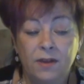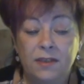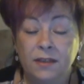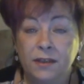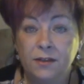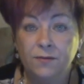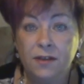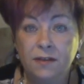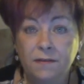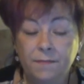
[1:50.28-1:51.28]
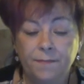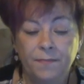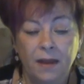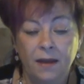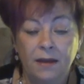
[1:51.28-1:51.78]
Was sie nicht wissen,
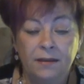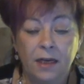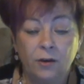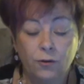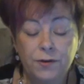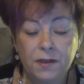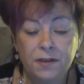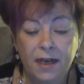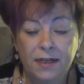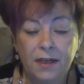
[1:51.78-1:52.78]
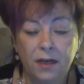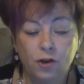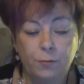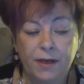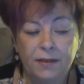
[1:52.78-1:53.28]
der größte Teil der
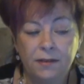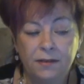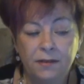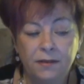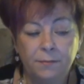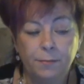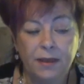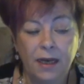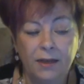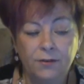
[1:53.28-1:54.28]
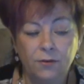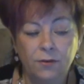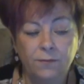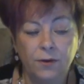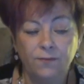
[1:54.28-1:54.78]
gespendeten
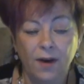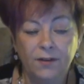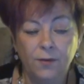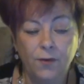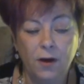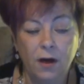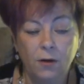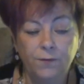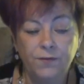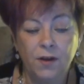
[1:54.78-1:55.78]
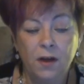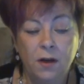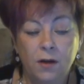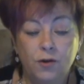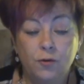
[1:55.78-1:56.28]
Begleitung wird weiterverkauft
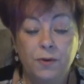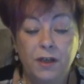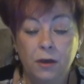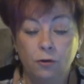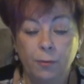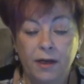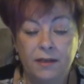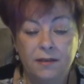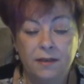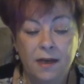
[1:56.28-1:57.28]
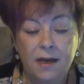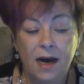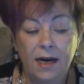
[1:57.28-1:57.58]
zum Kilopreis.